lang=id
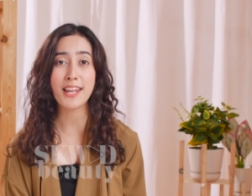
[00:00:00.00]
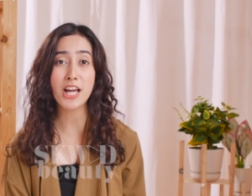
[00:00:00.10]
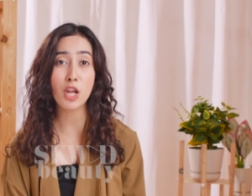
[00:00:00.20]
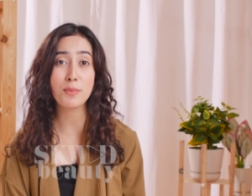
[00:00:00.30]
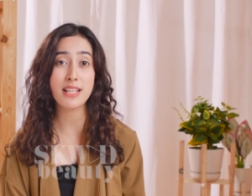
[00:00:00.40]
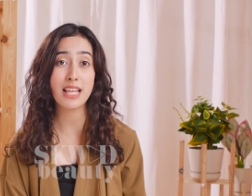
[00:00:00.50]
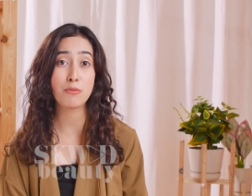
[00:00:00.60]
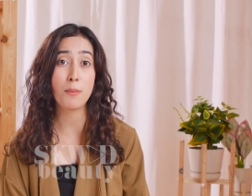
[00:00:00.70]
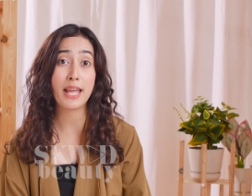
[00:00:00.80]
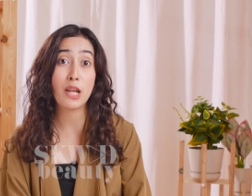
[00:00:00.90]
Karena kalau misalnya
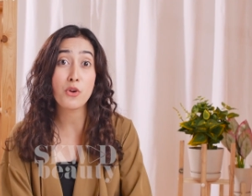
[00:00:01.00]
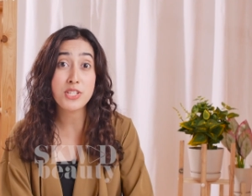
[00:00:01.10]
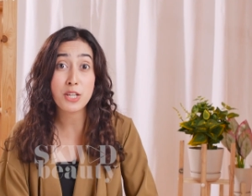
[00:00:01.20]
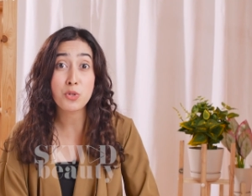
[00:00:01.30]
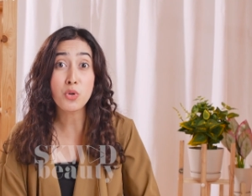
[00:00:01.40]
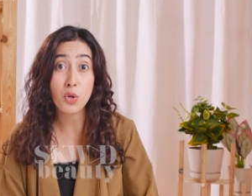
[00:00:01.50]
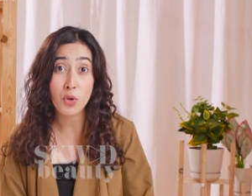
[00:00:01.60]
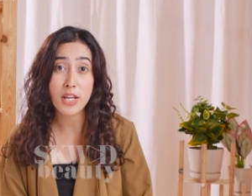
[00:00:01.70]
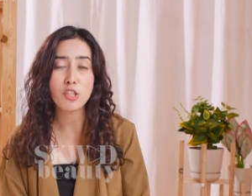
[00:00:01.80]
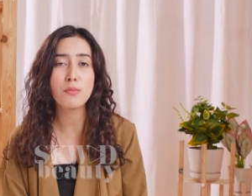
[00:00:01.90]
kamu pakai lotion
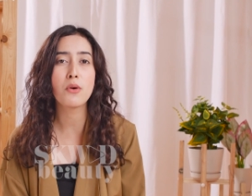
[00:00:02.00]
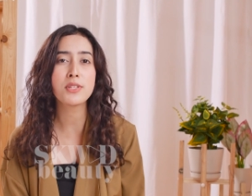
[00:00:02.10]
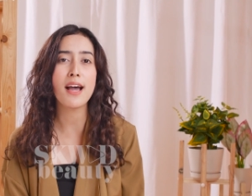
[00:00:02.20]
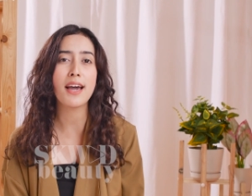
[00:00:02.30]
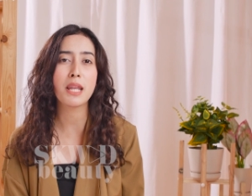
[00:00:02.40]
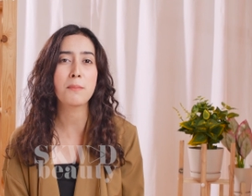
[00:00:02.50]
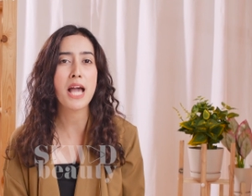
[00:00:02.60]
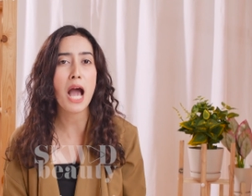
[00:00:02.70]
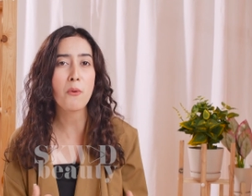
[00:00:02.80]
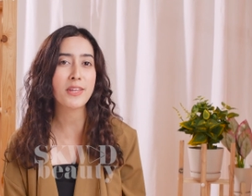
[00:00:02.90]
dulu itu baunya akan lebih
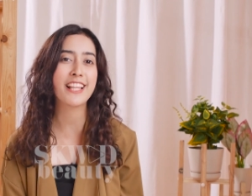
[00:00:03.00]
awet